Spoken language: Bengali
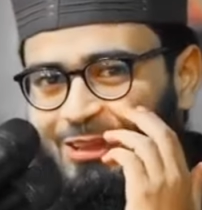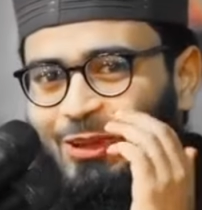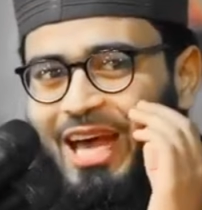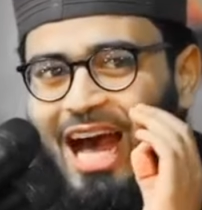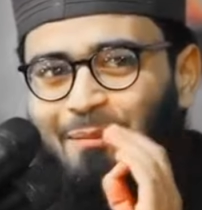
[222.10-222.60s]

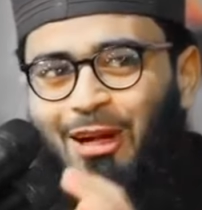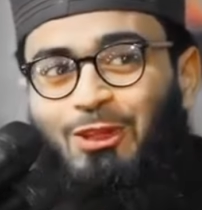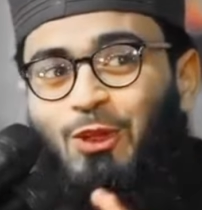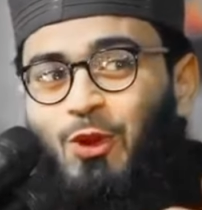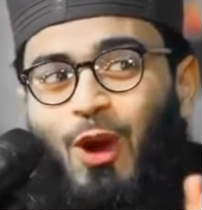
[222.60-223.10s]
তাহলে আমার
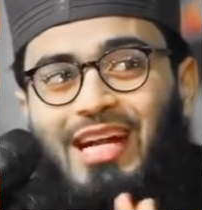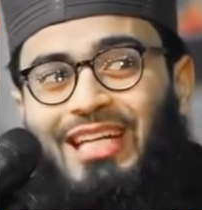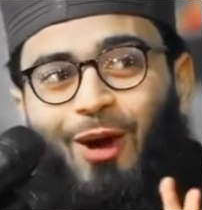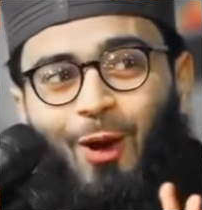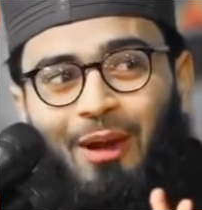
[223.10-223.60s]
তো
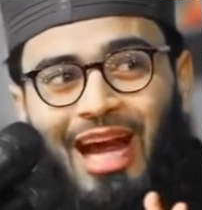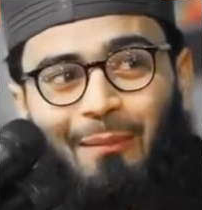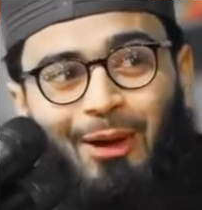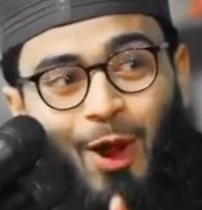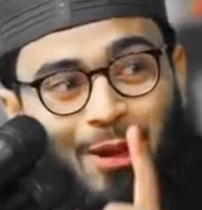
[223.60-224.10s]
নয়টা হবে না
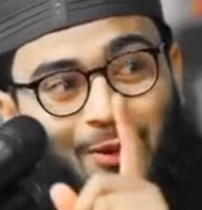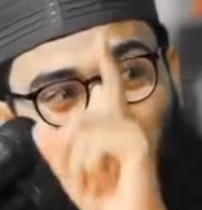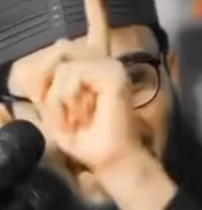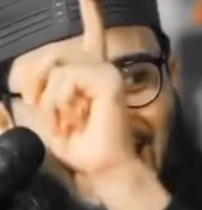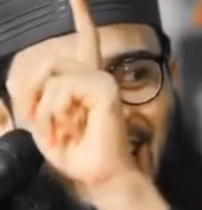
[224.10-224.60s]
আমার হবে
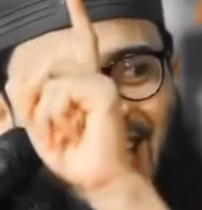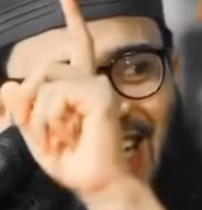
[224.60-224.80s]
কয়টা